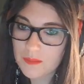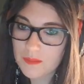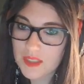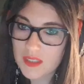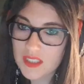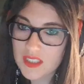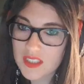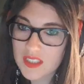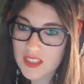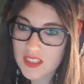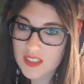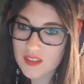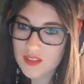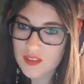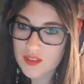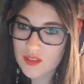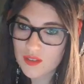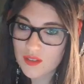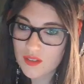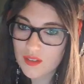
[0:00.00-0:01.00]

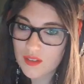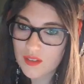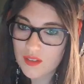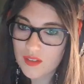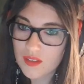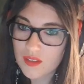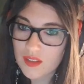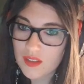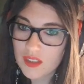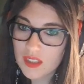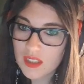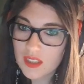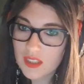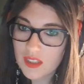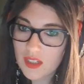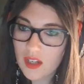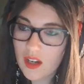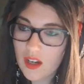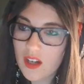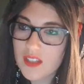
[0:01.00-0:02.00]
1500.
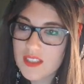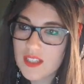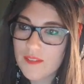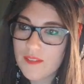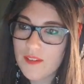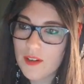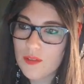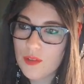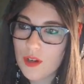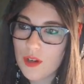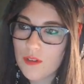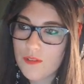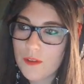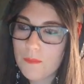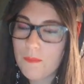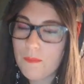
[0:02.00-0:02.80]
Oh, ça va, on lui a